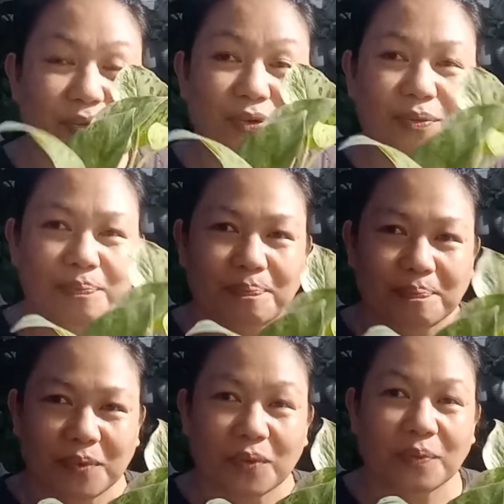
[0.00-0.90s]
coco,
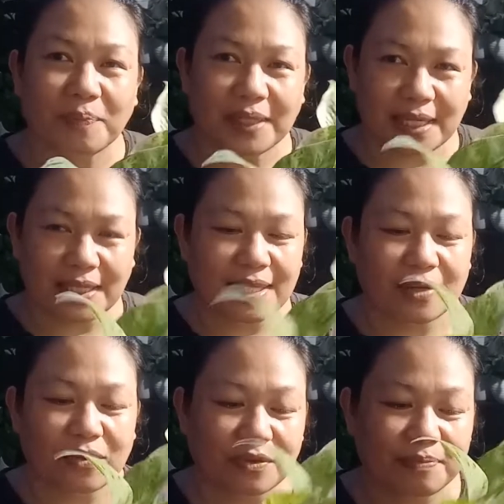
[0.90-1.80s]
coco pit, I think
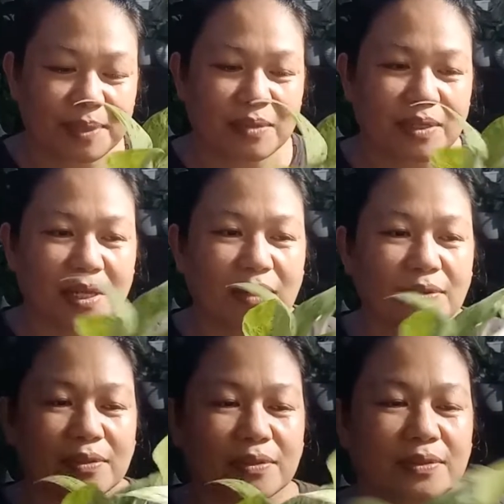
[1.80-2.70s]
coco pit yung halo
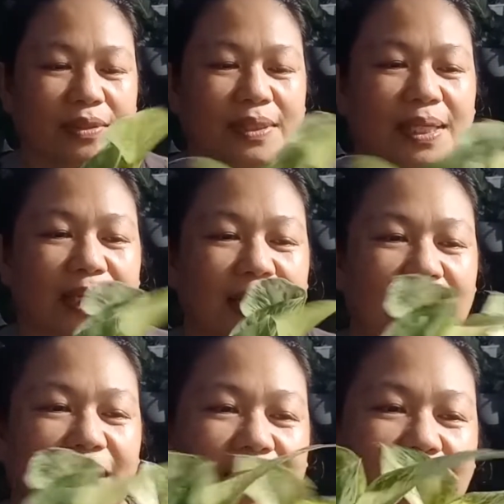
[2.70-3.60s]
ko.
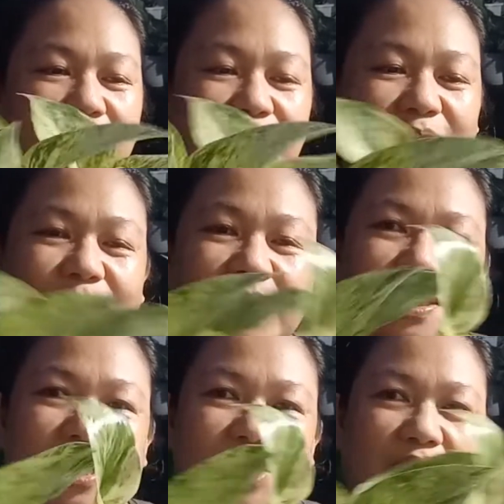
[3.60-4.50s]
Ayan,
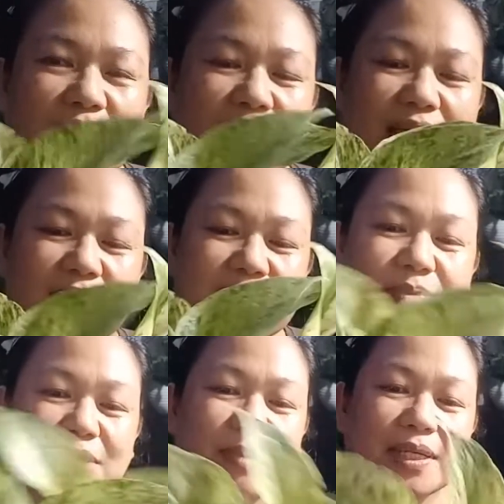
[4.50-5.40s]
gumanda siya. Kasi
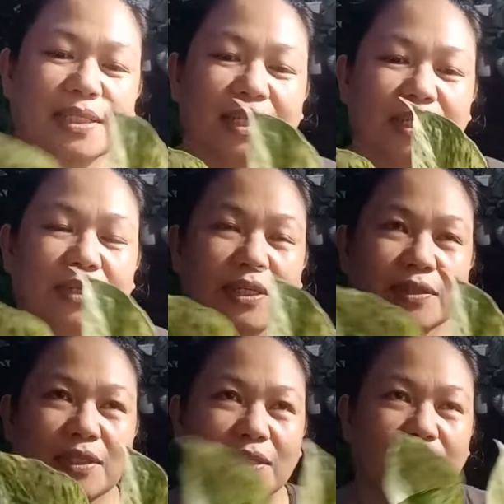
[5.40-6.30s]
mas maganda yung ano
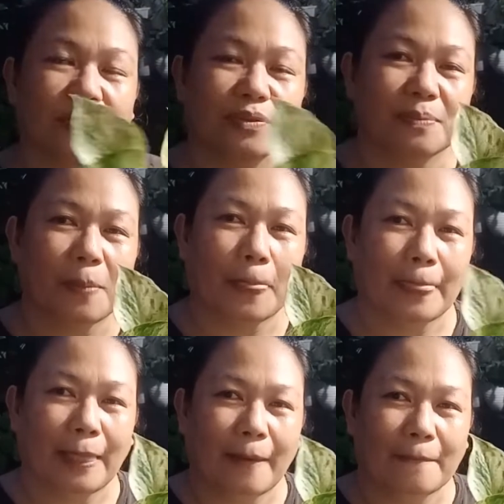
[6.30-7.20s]
yung
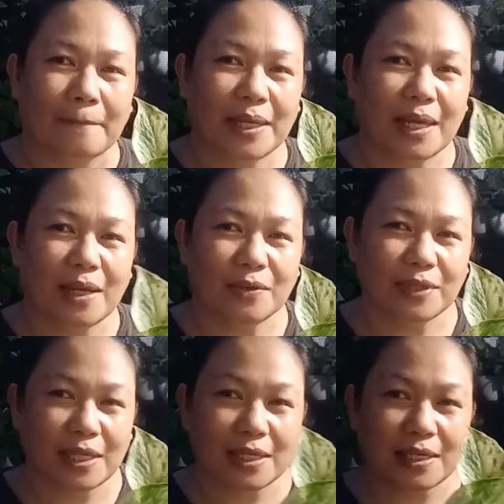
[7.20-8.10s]
may halo
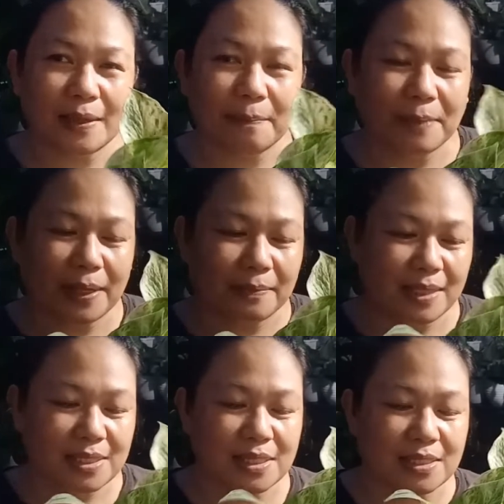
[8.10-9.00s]
talaga na
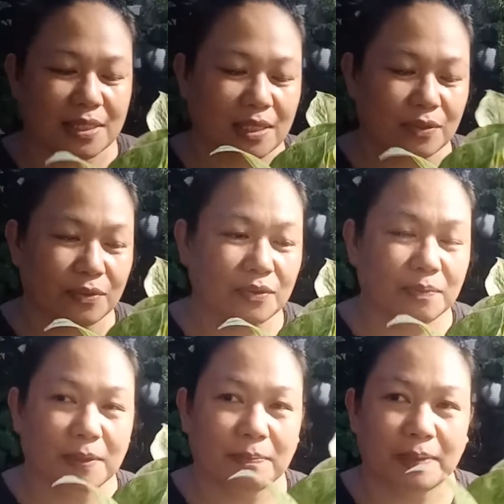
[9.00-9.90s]
pamis at saka coco
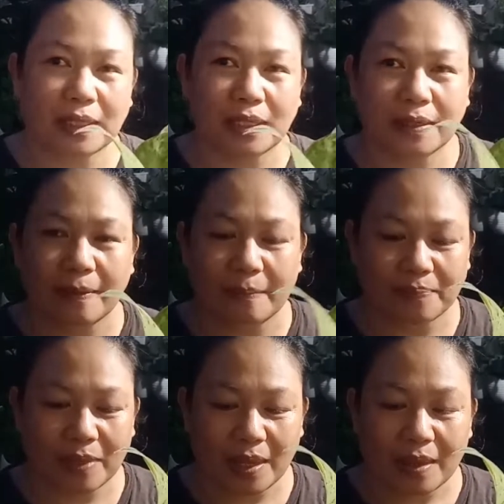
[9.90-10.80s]
pit para
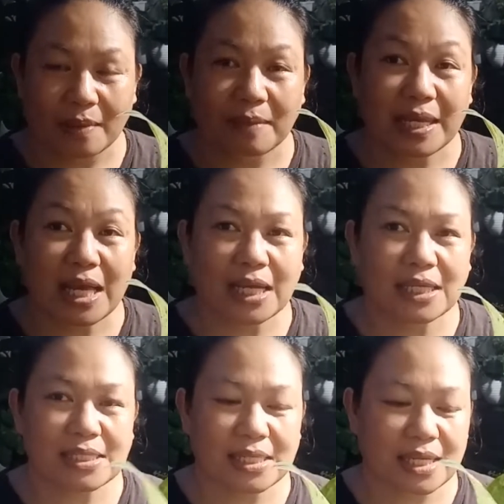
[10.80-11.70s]
may
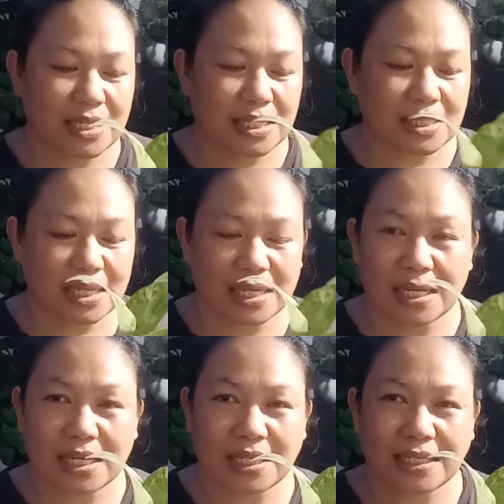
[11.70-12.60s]
hangin sila, hindi
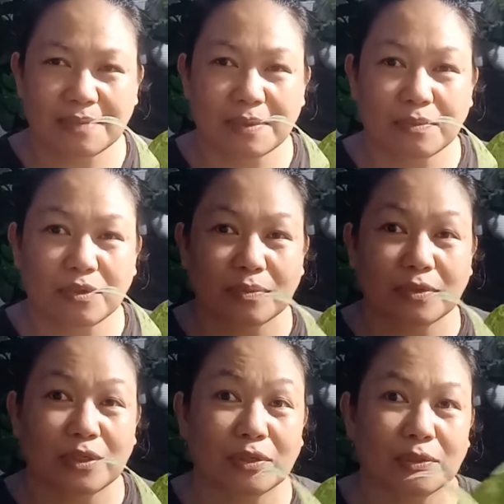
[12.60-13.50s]
sila, hindi magbubo
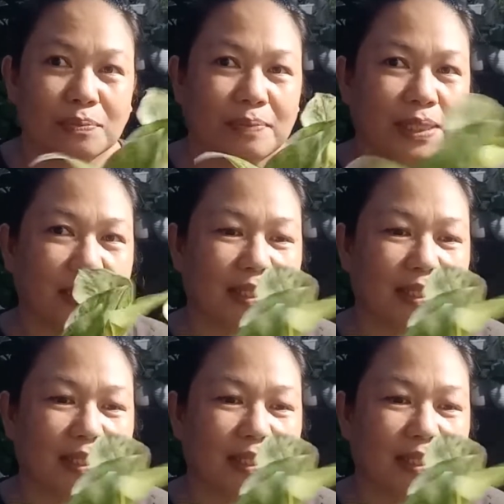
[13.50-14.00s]
yung lupa.